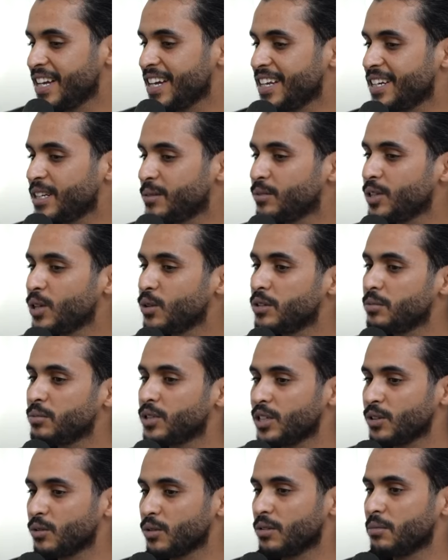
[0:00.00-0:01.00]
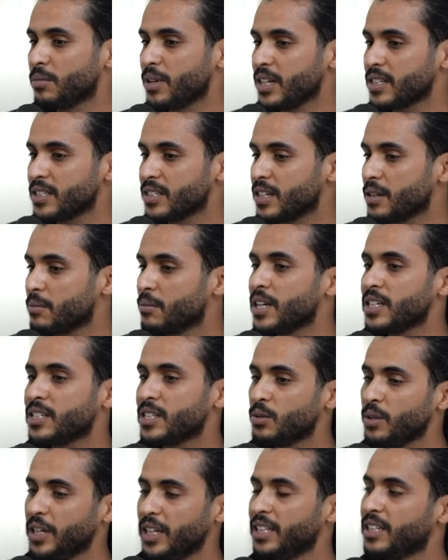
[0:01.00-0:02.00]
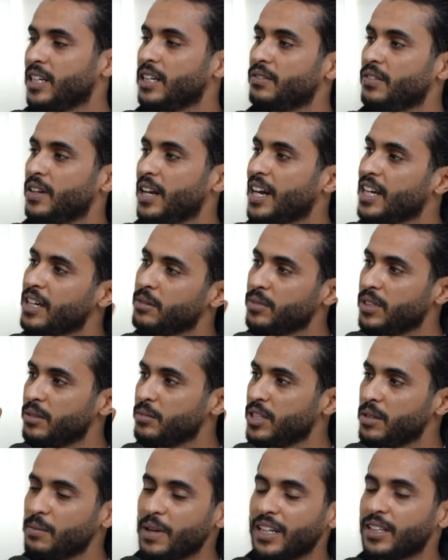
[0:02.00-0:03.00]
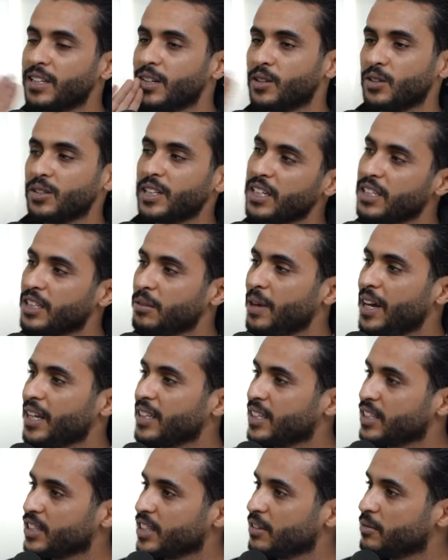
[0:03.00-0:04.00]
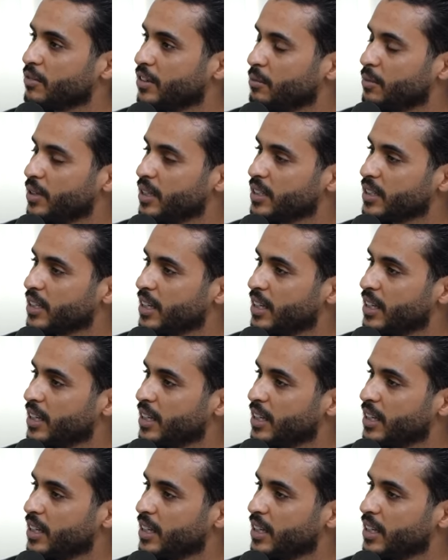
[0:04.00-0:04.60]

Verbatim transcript: اللي بداو يمشيوا لبلاصه البلاصه الوحيده اللي في العالم تمشي ما عندك كونتاكت بحتى شيء في البلاد